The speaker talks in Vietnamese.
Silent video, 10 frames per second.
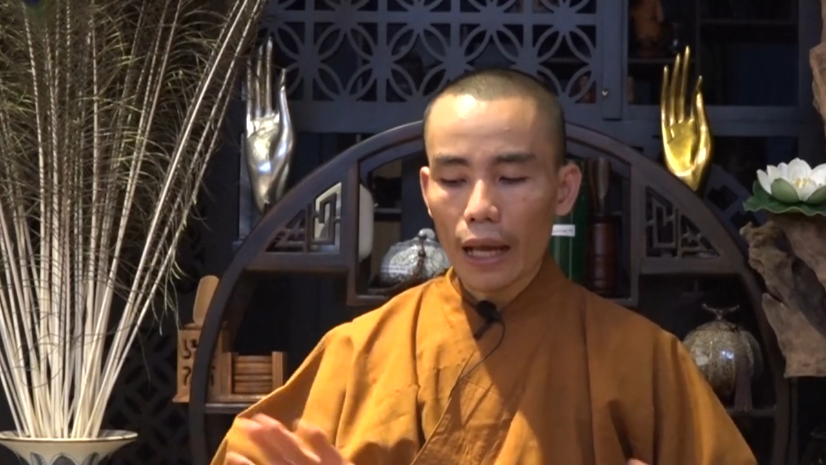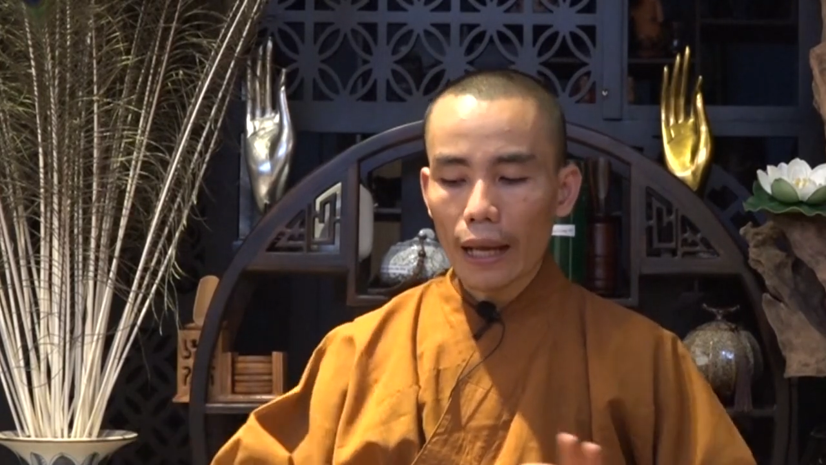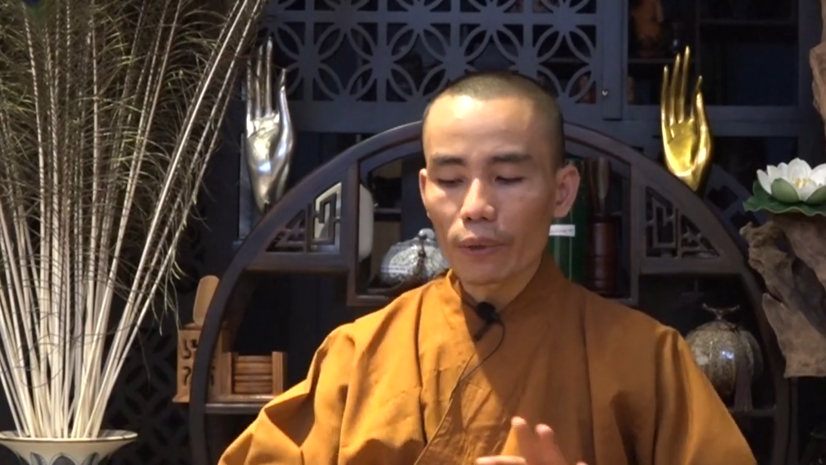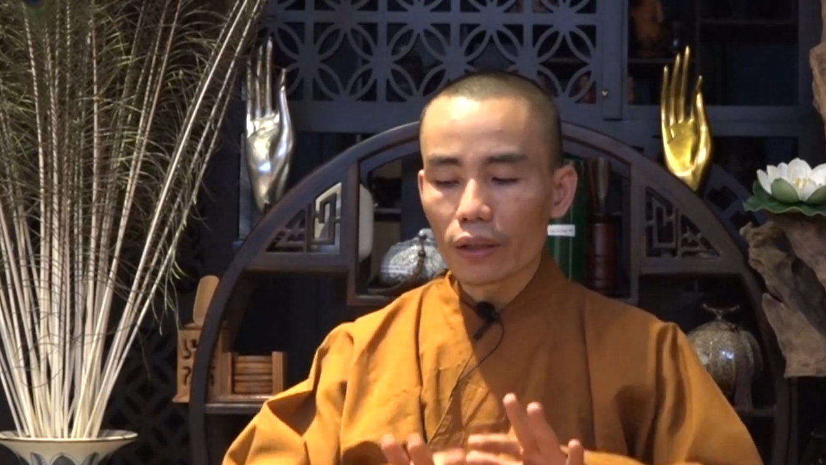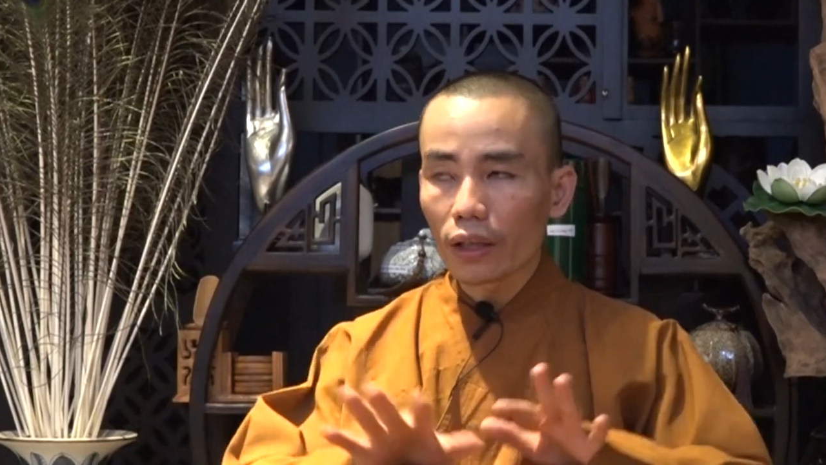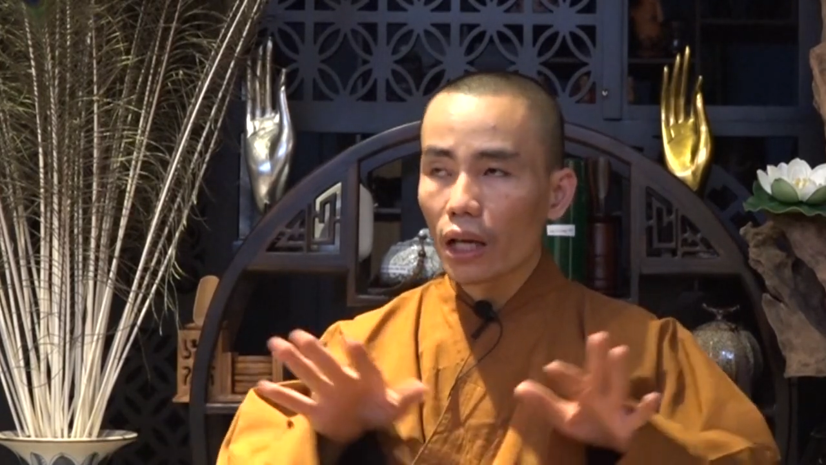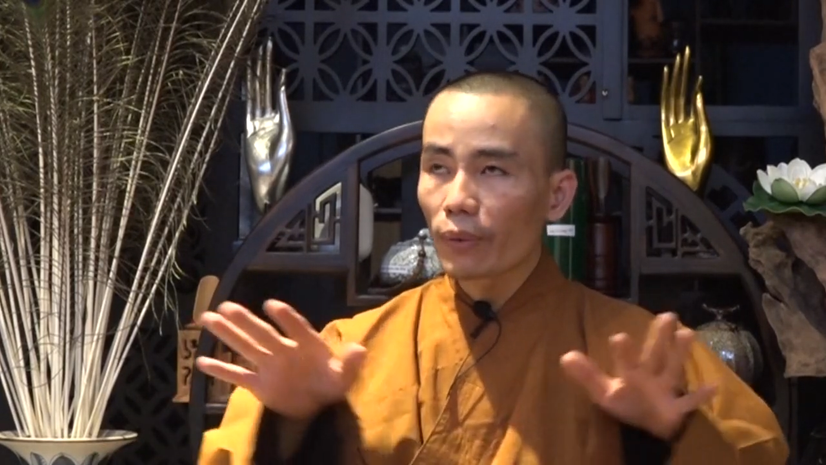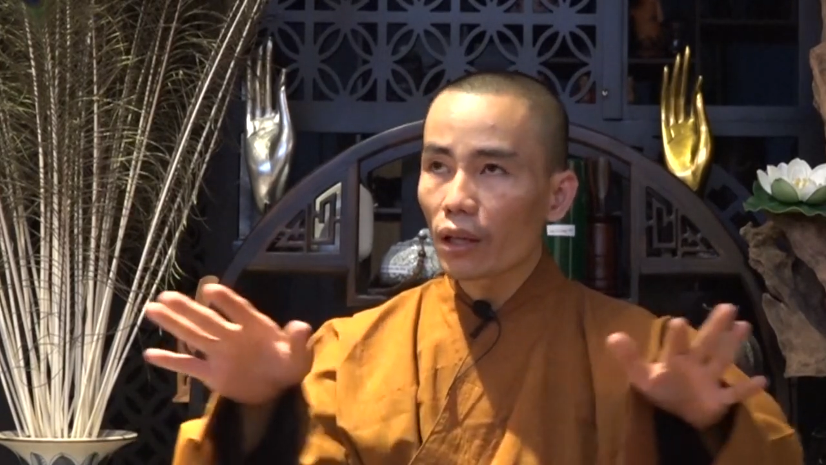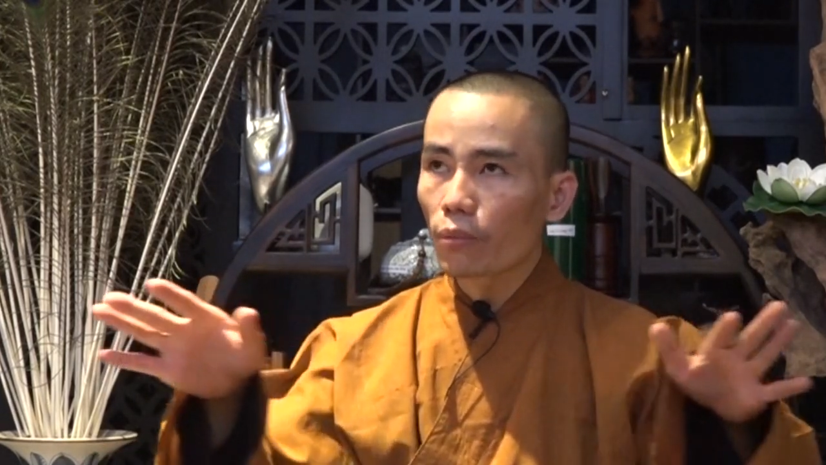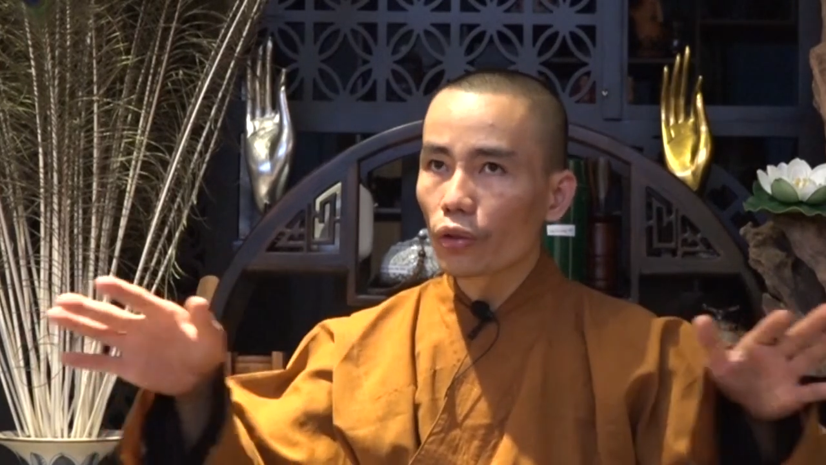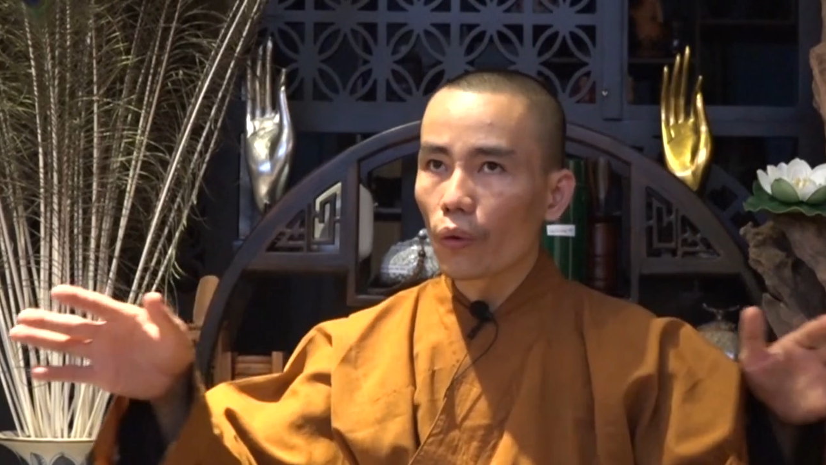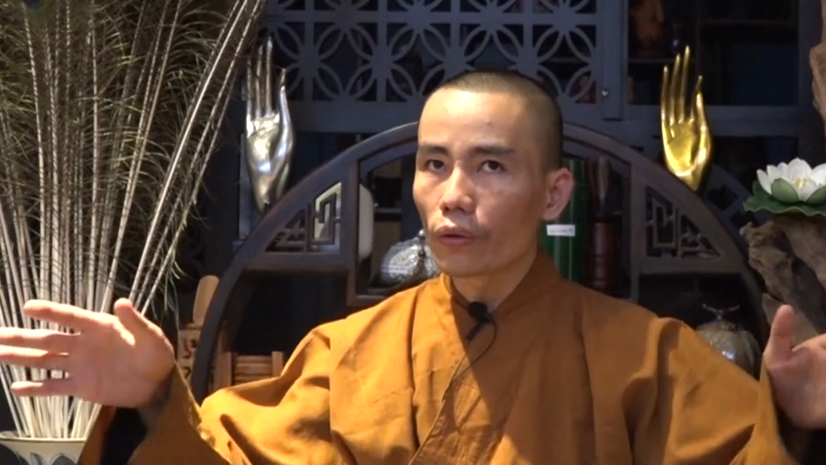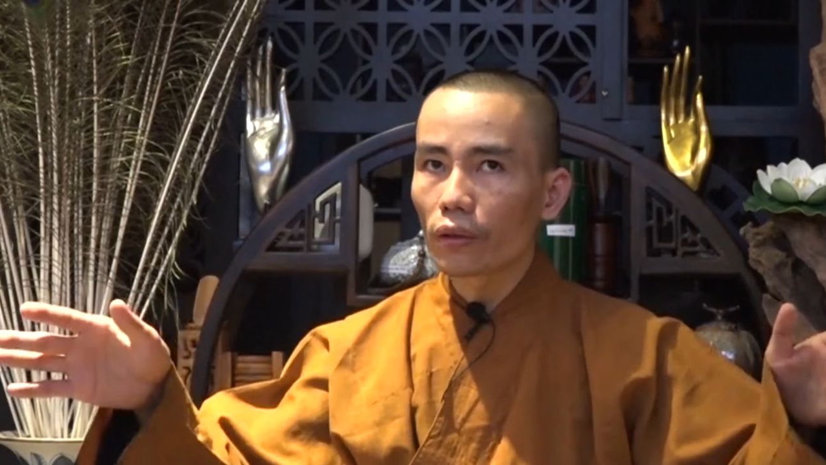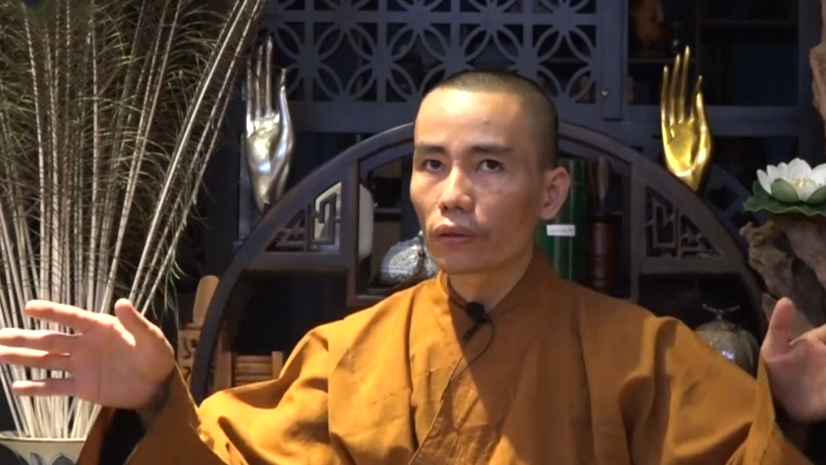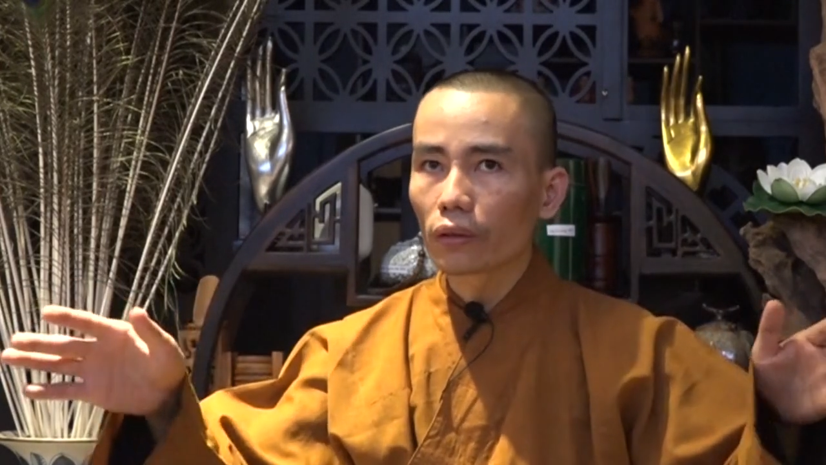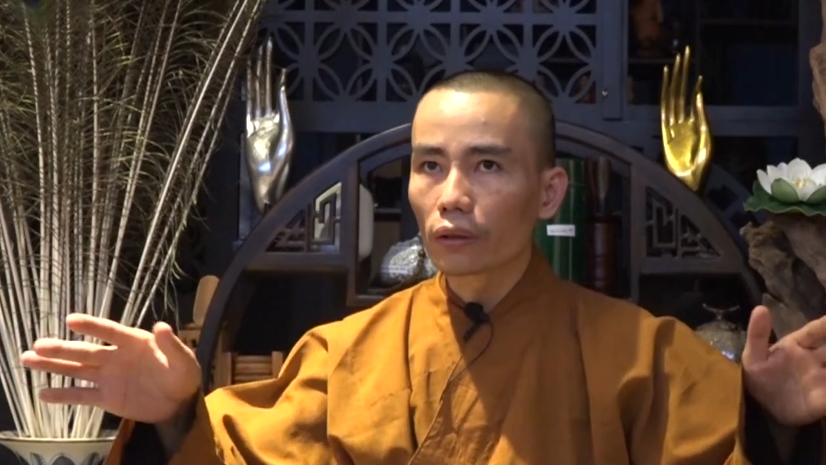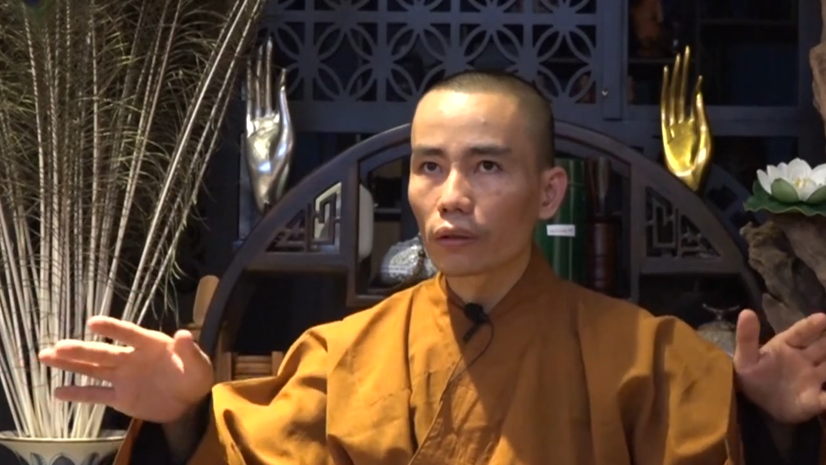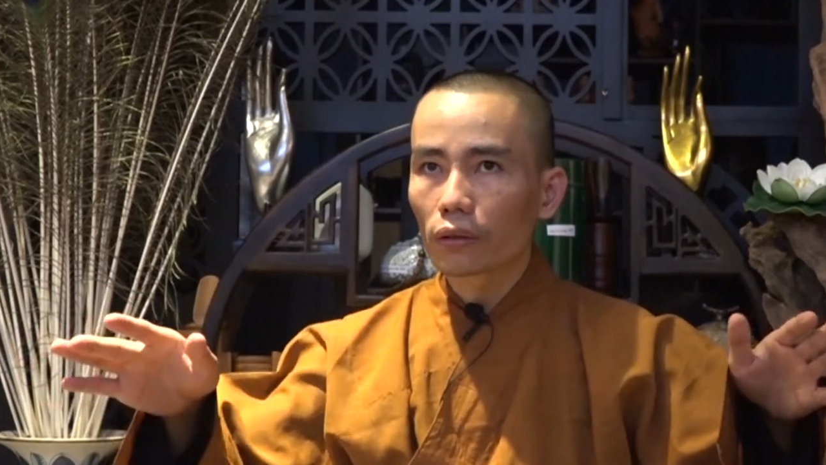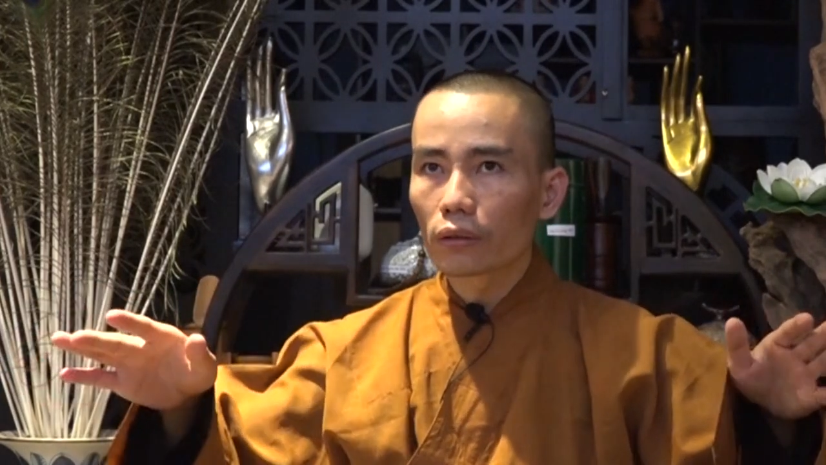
thả mình ra mà không có chỗ nương tựa,